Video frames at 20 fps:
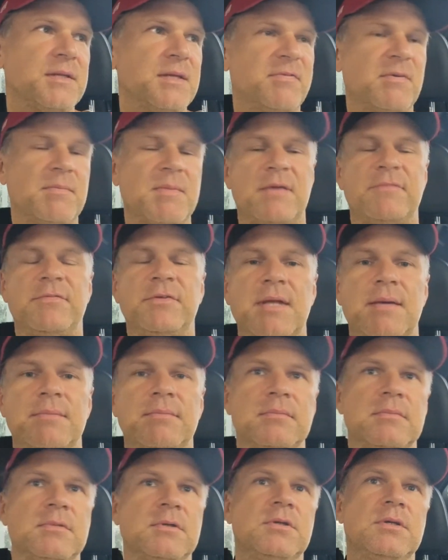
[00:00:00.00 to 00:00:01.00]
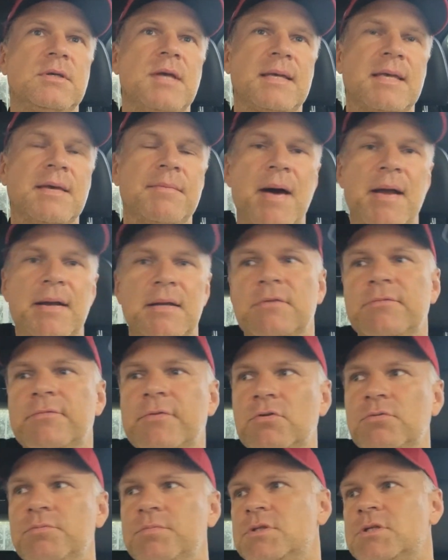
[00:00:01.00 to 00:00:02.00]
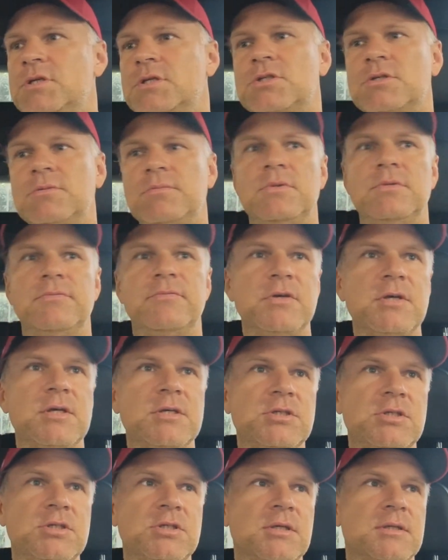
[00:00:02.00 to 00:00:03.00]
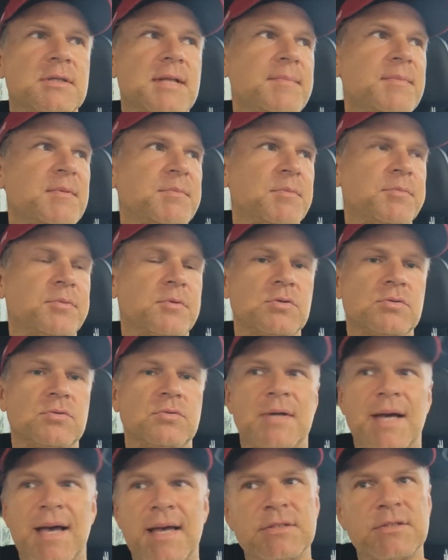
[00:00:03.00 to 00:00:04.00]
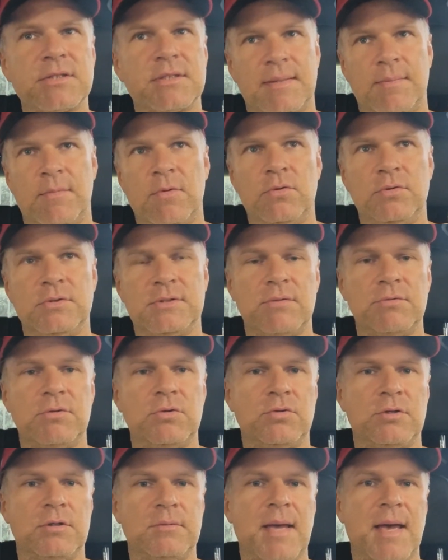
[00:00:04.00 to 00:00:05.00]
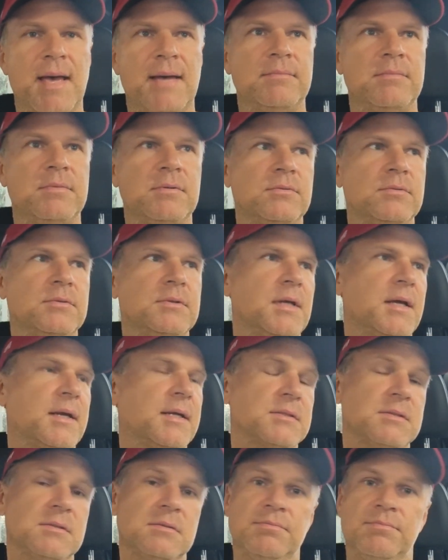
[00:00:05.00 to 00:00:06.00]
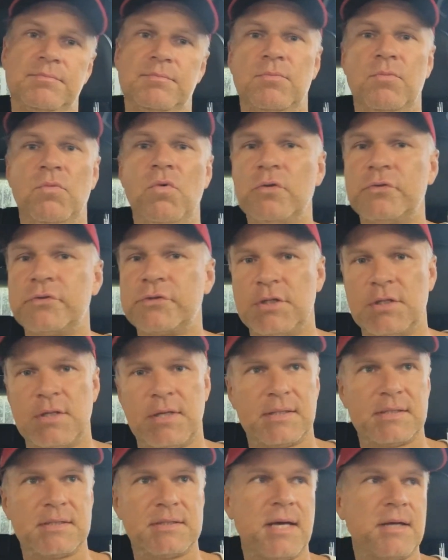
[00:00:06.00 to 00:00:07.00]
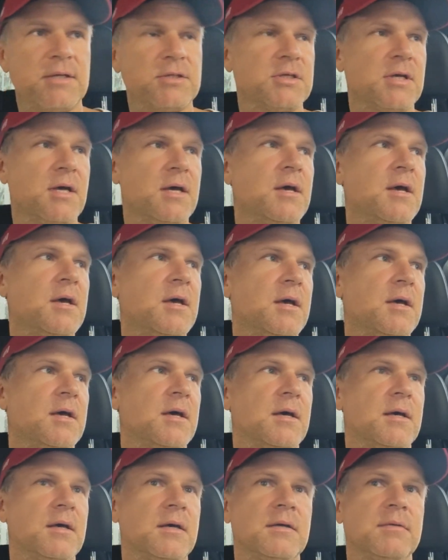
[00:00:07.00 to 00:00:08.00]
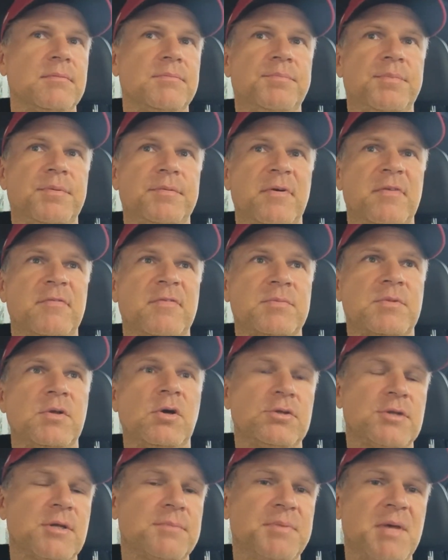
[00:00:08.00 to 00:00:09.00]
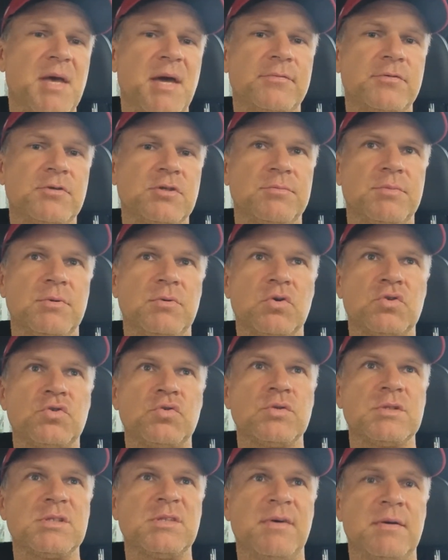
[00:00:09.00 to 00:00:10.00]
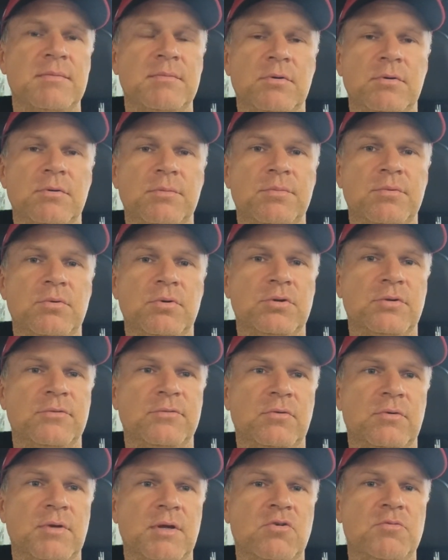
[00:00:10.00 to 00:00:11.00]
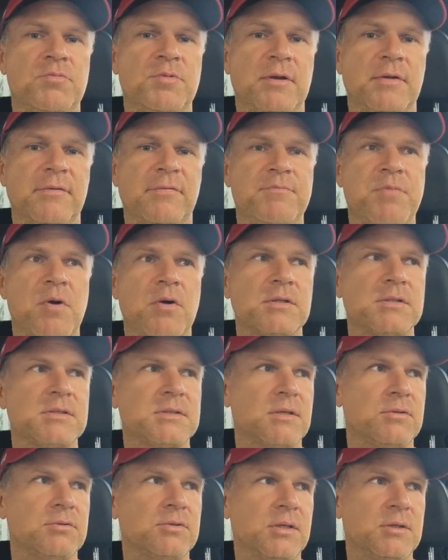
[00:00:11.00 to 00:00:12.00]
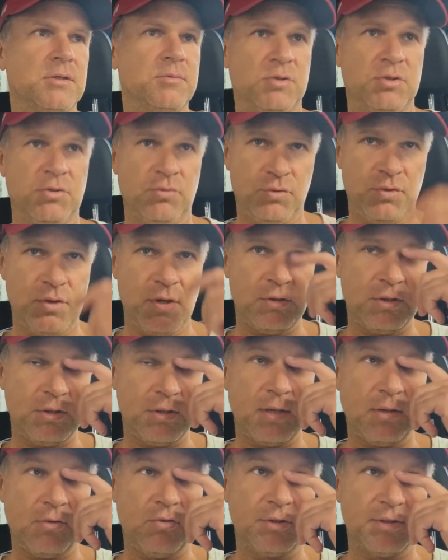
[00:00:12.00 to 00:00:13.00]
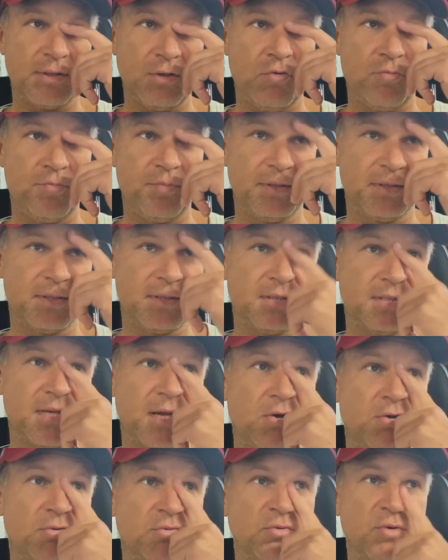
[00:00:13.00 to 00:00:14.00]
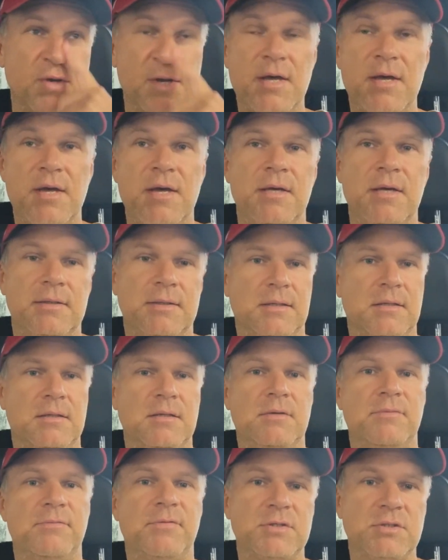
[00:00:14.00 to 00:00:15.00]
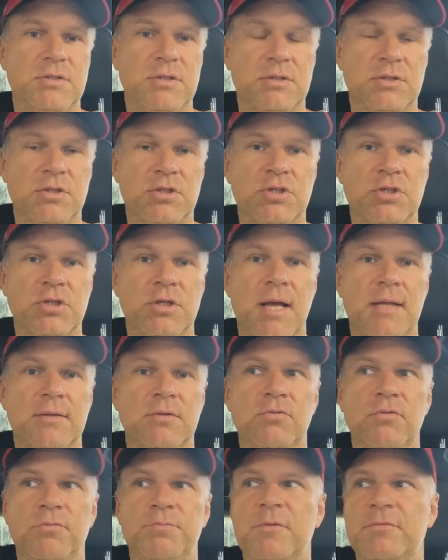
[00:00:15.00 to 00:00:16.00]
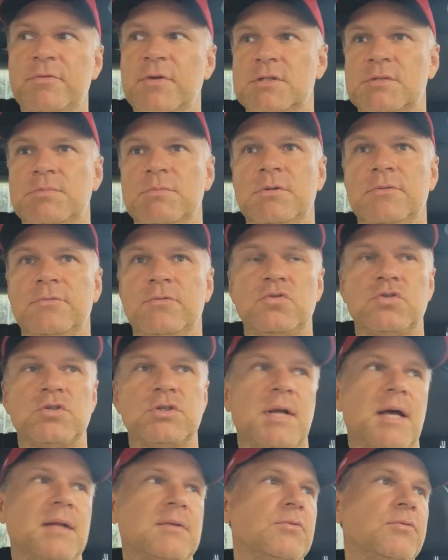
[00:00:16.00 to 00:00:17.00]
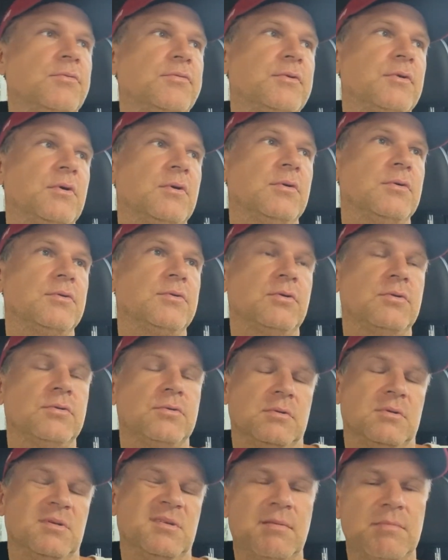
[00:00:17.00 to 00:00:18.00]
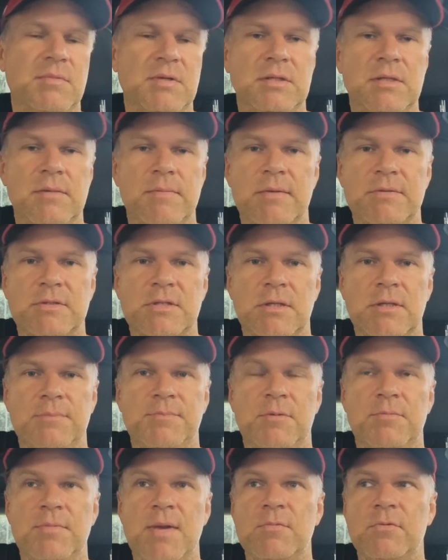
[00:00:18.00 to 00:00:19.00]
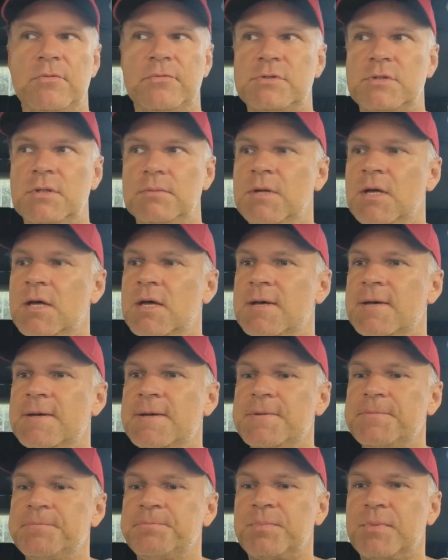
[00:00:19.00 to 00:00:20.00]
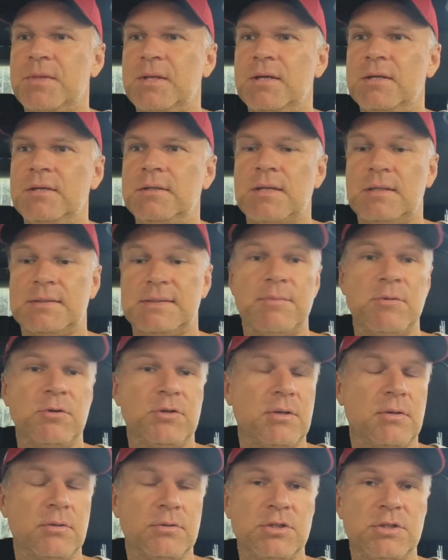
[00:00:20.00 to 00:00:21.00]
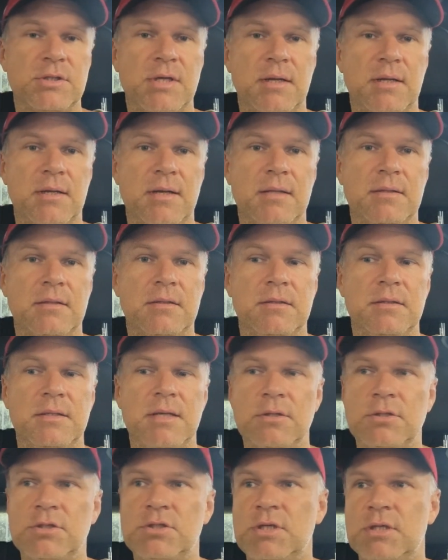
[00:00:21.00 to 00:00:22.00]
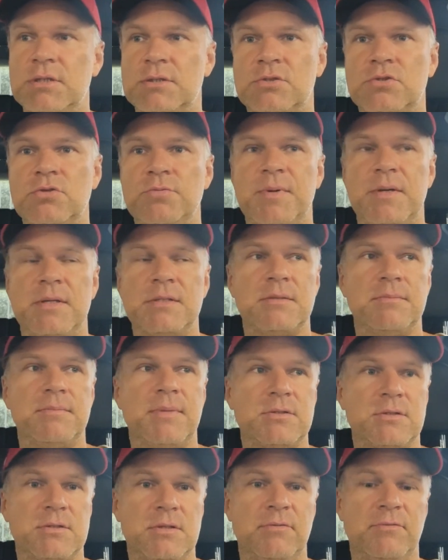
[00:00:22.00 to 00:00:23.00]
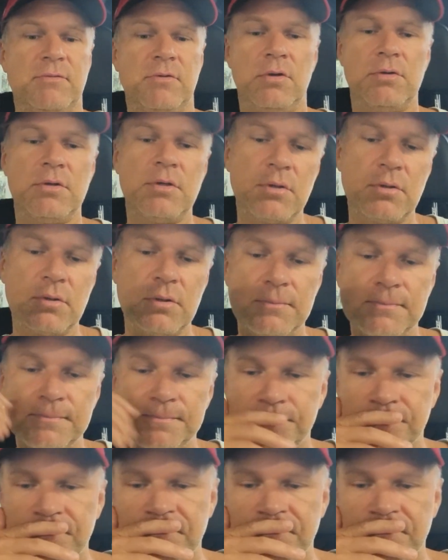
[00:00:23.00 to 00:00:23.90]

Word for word: Nie wiem, jak wy tam, jakie marki wy lubicie, czym wy jeździcie. Dla mnie po prostu każdy samochód z Audi, który miałem, był nieraz młodszy, nieraz starszy. E, powiem wam, tylko ten pierwszy był oszustwem, bo było to w ogóle kupione w Polsce. Od kiedy przerzuciłem się na zakupy z salonu takich właśnie trzylatków, powiedzmy dwu trzylatków, to, to, to tam nigdy nie miałem żadnych problemów z tym. Mm, I tak samo ten od czterech lat jeździ, jest super, jestem bardzo zadowolony. No i